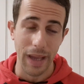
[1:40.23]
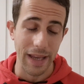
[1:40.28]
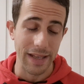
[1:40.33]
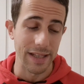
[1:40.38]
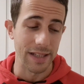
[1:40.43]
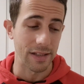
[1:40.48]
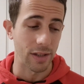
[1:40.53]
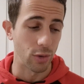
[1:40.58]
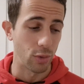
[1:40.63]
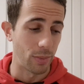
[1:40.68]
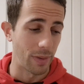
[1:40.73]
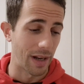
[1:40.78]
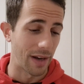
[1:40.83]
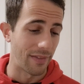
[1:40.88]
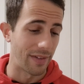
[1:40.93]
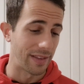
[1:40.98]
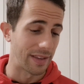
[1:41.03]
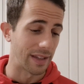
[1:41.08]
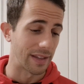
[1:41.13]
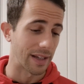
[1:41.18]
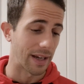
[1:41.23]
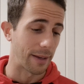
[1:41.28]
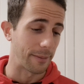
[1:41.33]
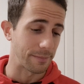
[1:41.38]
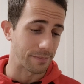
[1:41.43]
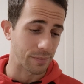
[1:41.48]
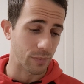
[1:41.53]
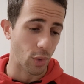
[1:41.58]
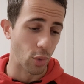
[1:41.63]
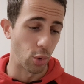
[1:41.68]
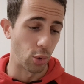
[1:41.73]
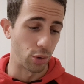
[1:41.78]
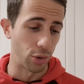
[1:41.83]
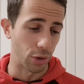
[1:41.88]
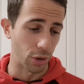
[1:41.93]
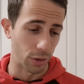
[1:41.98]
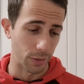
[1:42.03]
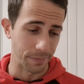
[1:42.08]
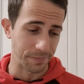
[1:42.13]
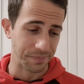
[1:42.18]
a inizio 2023
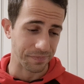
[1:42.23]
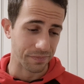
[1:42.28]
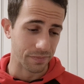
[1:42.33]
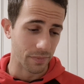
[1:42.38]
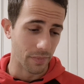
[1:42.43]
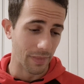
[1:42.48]
contro